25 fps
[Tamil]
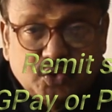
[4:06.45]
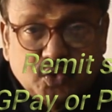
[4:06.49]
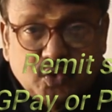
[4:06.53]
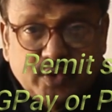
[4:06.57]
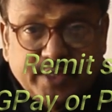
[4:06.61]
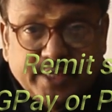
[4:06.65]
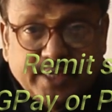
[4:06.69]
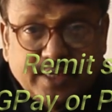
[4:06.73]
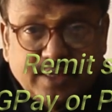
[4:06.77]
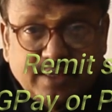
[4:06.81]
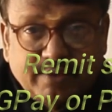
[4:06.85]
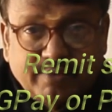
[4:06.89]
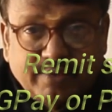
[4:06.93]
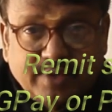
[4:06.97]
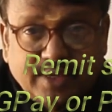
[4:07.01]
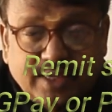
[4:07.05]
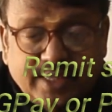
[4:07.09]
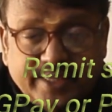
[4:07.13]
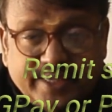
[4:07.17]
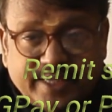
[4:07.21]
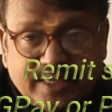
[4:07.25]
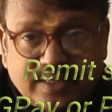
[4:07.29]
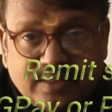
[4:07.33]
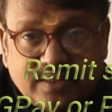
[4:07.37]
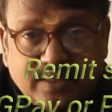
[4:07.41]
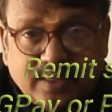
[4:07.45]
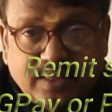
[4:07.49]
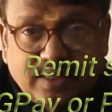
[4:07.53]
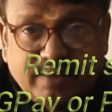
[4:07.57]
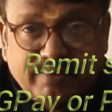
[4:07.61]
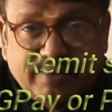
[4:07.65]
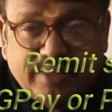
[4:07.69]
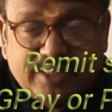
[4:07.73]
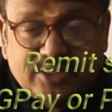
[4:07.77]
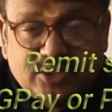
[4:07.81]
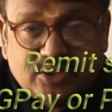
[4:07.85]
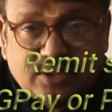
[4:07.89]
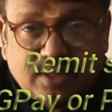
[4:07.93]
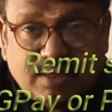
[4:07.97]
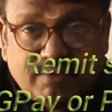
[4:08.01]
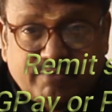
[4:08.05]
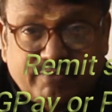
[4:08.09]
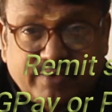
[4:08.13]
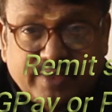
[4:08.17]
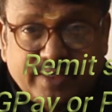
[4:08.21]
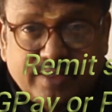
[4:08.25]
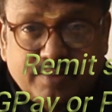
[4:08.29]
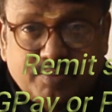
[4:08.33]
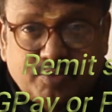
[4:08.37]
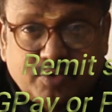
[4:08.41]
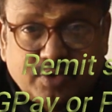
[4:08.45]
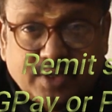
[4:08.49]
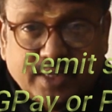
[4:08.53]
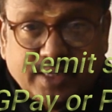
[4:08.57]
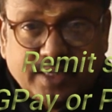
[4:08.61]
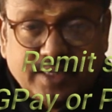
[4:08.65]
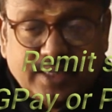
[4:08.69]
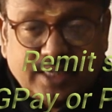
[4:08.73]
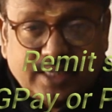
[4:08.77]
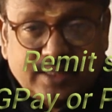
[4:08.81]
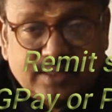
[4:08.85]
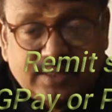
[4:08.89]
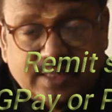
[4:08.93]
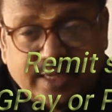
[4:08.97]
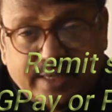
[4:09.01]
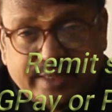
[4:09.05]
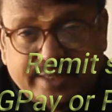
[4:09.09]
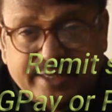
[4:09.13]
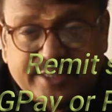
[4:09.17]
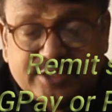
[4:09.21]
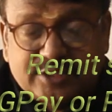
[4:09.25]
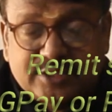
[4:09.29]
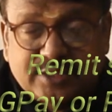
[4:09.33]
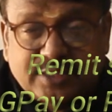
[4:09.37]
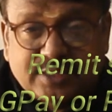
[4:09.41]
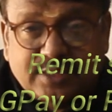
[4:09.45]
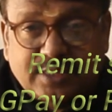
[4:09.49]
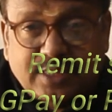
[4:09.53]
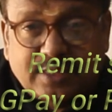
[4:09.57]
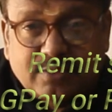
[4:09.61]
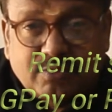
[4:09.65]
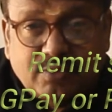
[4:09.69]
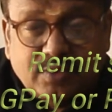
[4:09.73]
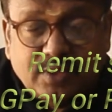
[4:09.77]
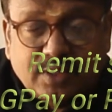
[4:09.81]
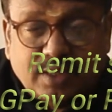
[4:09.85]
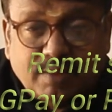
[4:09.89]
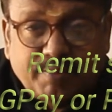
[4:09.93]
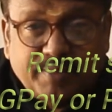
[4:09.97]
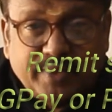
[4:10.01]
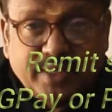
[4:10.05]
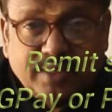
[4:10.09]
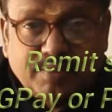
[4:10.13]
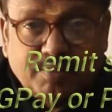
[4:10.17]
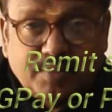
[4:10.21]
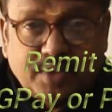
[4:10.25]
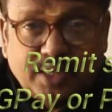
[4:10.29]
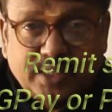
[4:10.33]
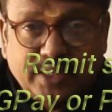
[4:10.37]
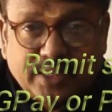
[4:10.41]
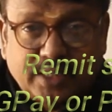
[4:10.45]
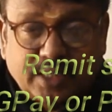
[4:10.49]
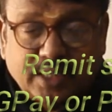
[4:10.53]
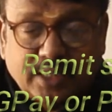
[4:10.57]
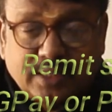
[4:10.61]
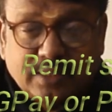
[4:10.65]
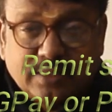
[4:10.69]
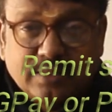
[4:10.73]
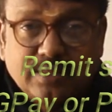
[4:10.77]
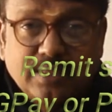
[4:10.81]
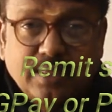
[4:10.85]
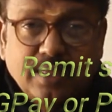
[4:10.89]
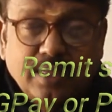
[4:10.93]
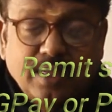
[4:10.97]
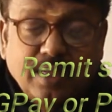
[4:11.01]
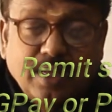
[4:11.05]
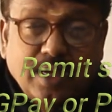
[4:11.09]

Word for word: ஜூனியர் லெவலில் என்ட்ரி லெவலில் ஸ்டாஃப் வெளியே போனாங்கன்னா அந்த அட்ரிஷன்லேருந்து அது ஒன்றும் கம்பெனியை பாதிக்காது